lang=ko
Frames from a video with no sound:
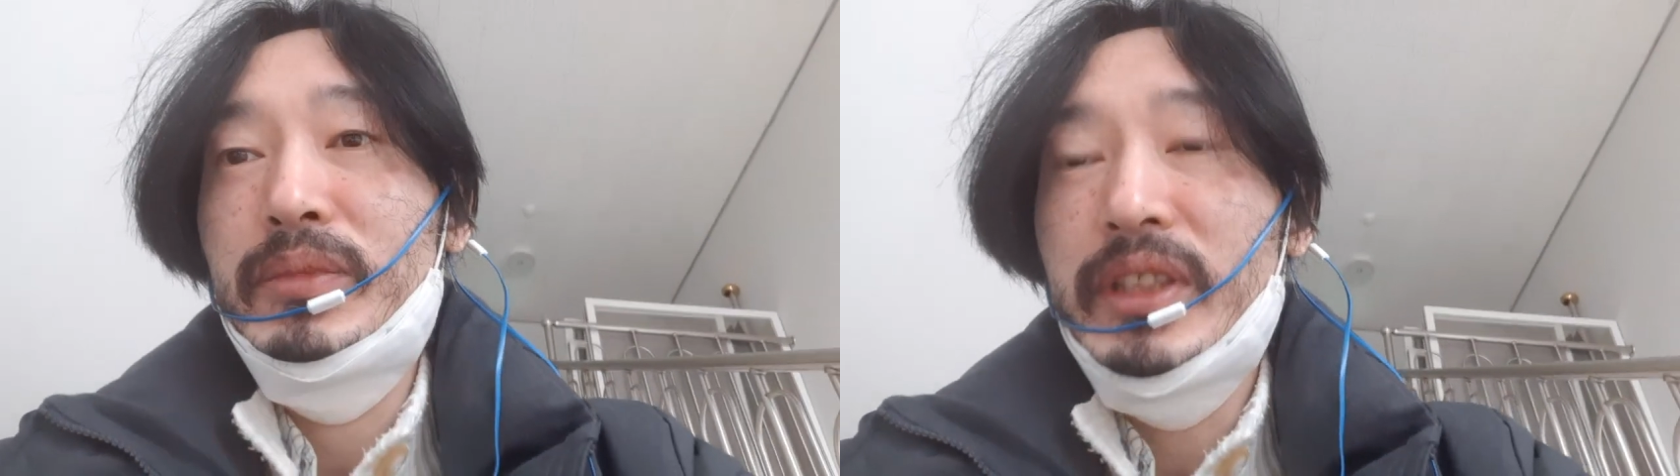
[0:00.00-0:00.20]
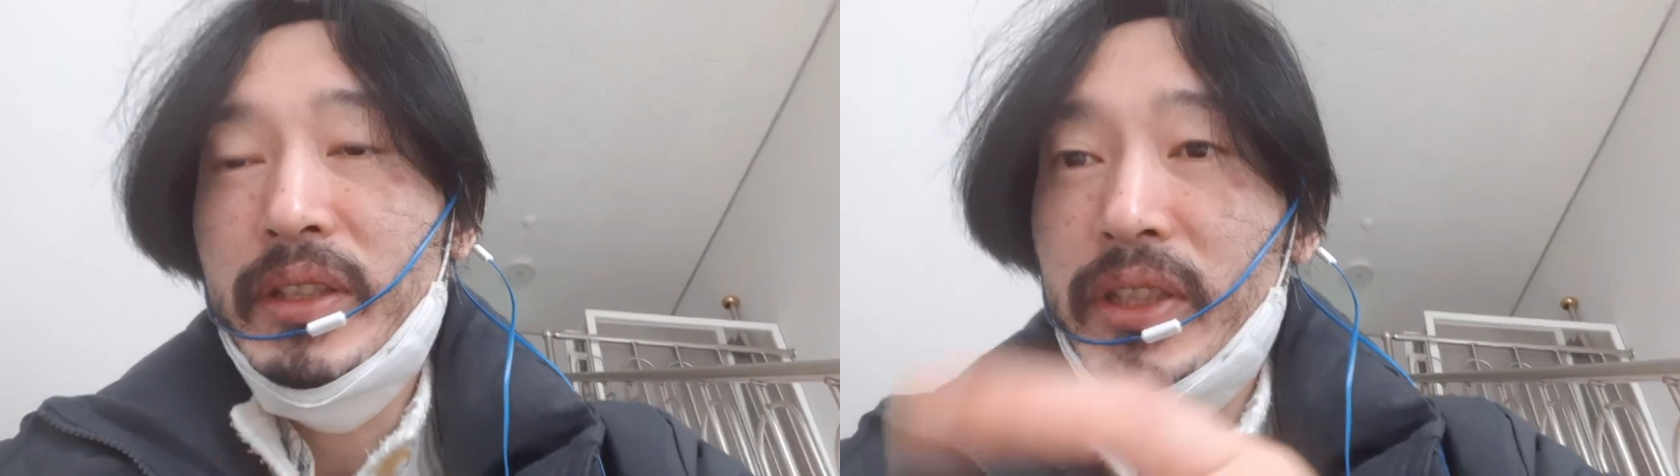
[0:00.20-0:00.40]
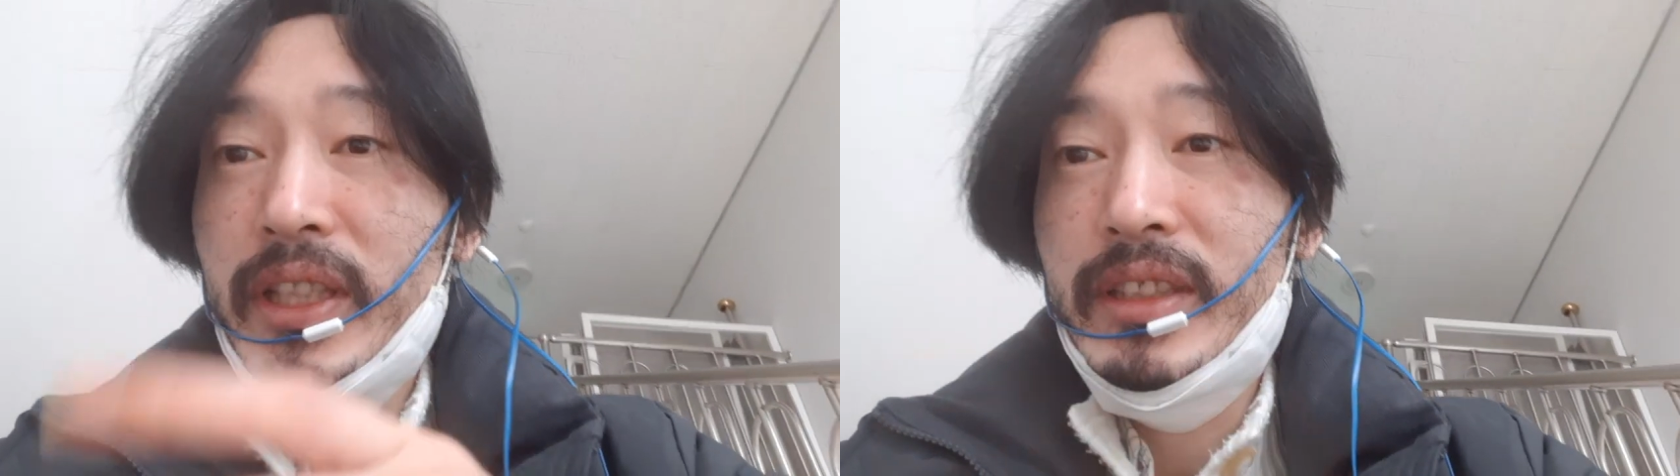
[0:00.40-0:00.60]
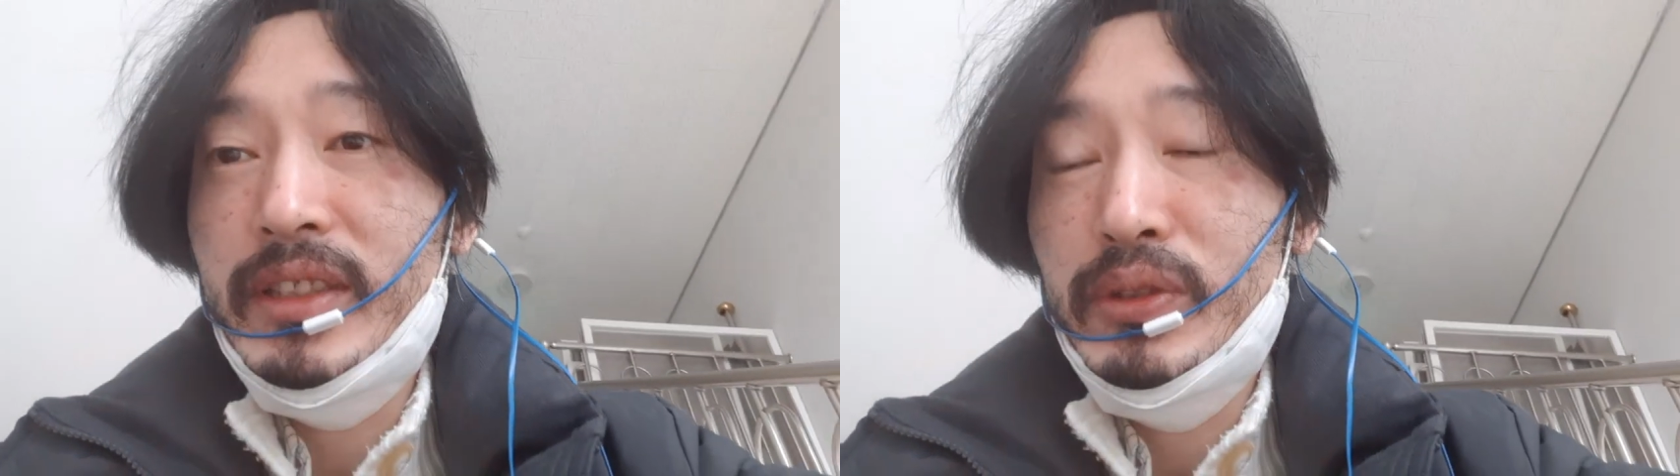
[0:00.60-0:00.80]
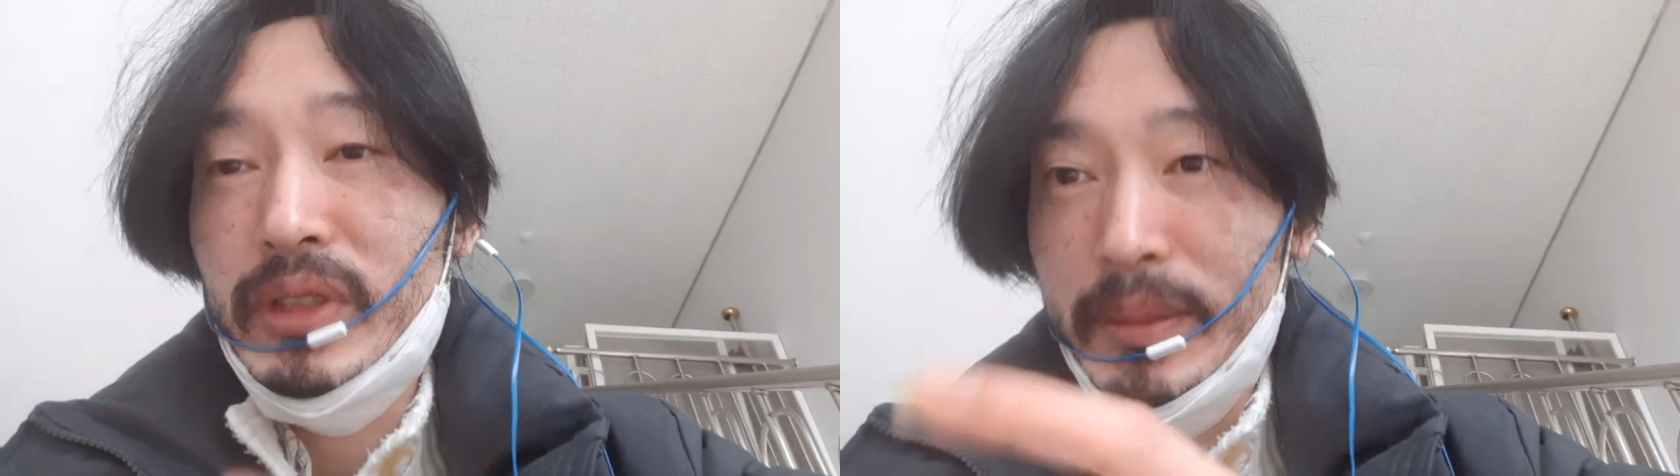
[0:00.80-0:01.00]
물리
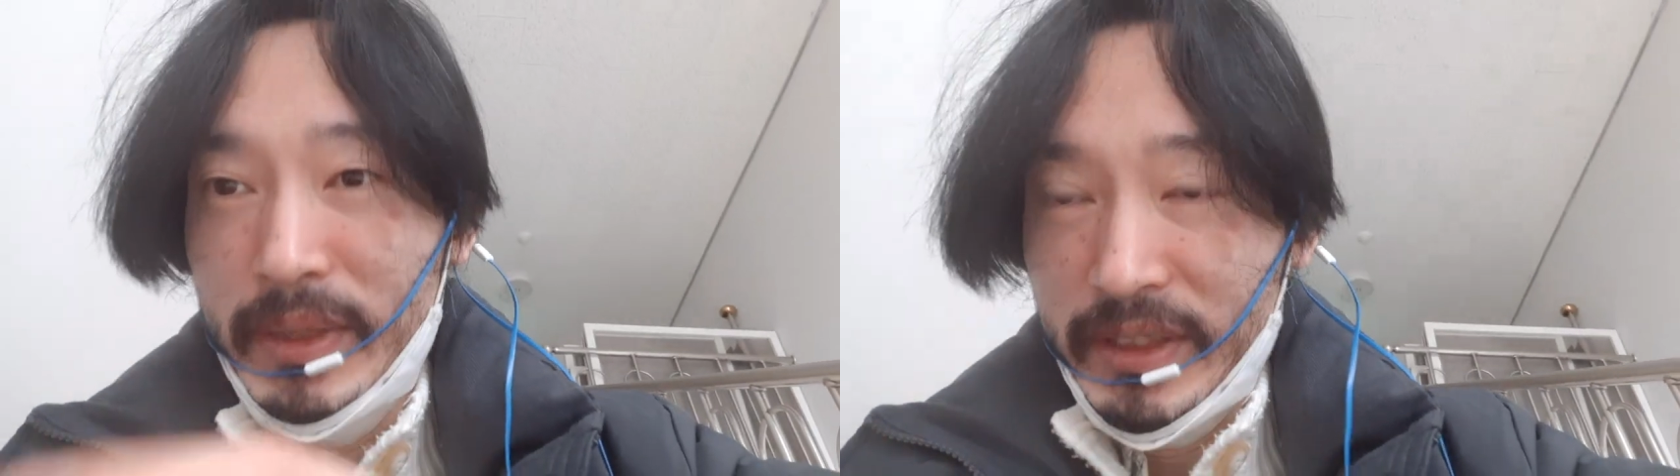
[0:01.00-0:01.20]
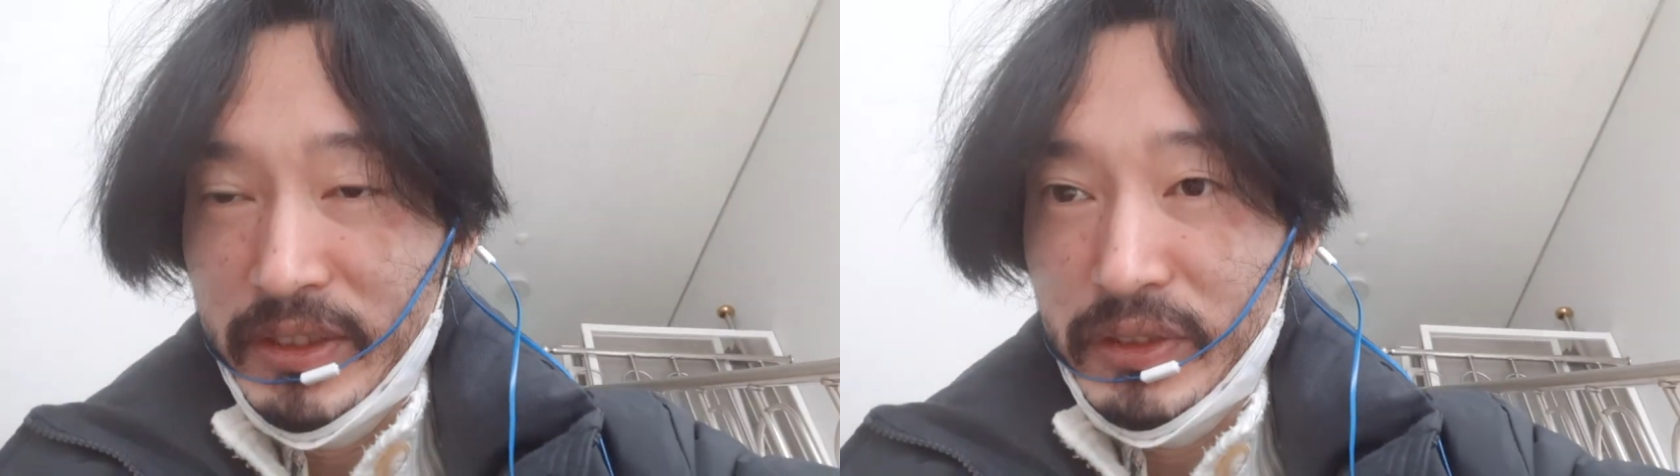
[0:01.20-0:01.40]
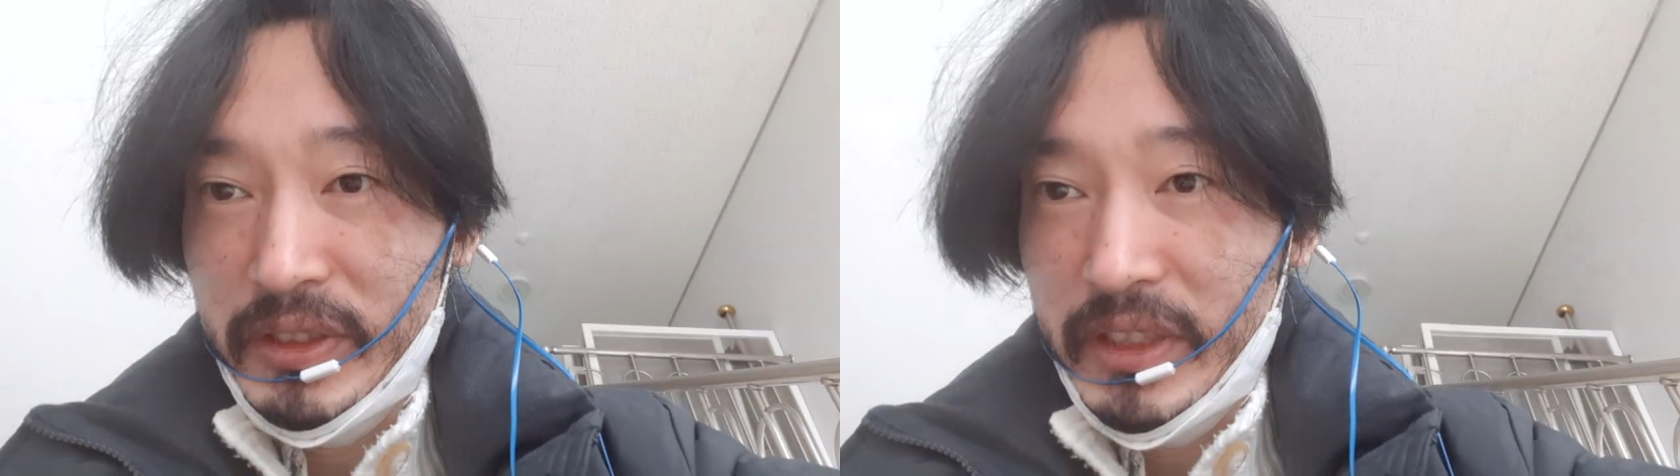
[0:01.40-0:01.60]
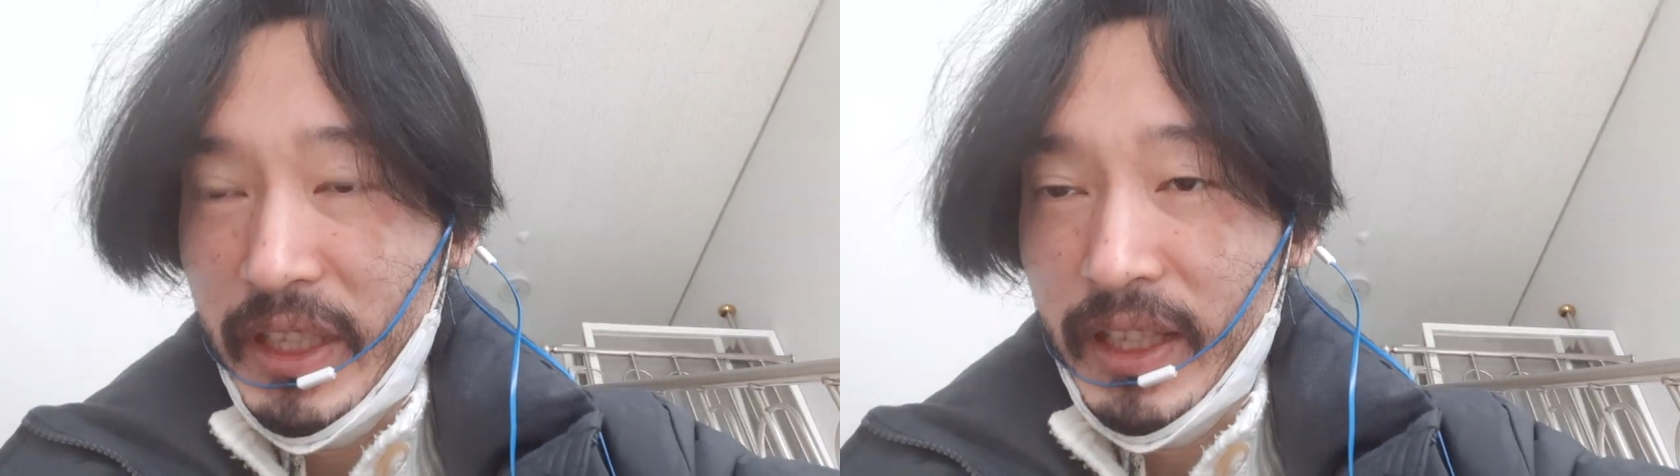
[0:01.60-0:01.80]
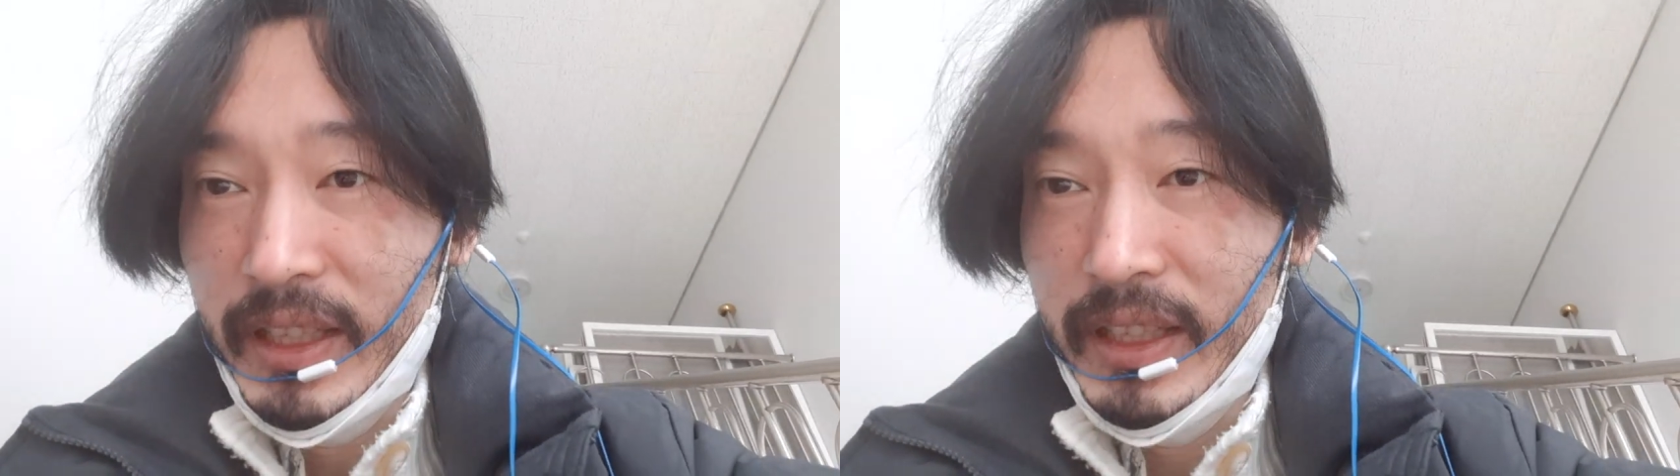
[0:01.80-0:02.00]
컨텐츠도 재밌을 수
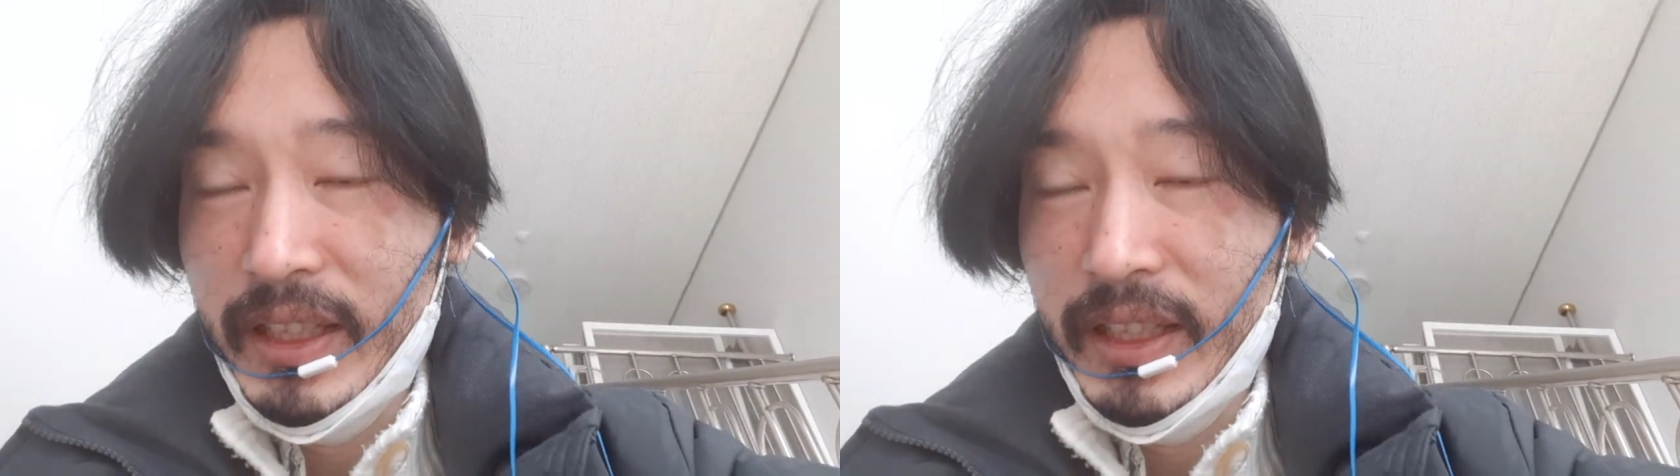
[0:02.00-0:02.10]
있다.